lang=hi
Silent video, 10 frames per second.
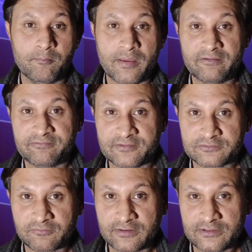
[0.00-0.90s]
मैं
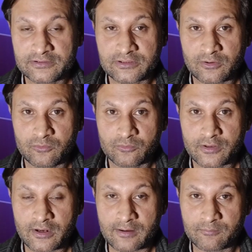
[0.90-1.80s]
फतवा देता हूं
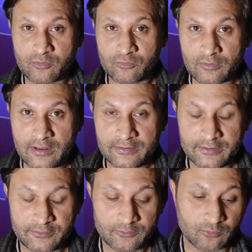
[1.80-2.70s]
कि आपको गुनाह
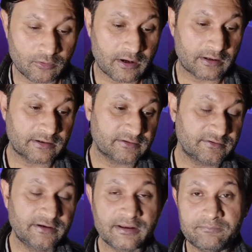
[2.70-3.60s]
नहीं होगा
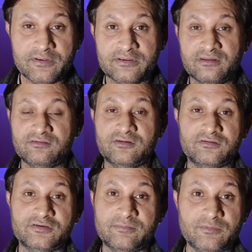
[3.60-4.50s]
नाजरीन अब ये किस
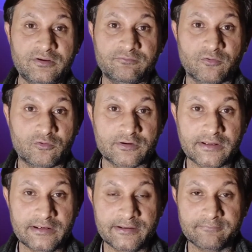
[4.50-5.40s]
किस्म की वोट
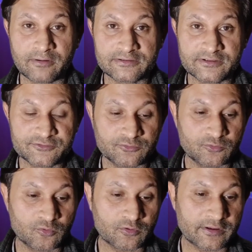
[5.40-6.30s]
के लिए बातें
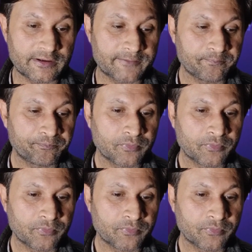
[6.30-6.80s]
शुरू हो गई हैं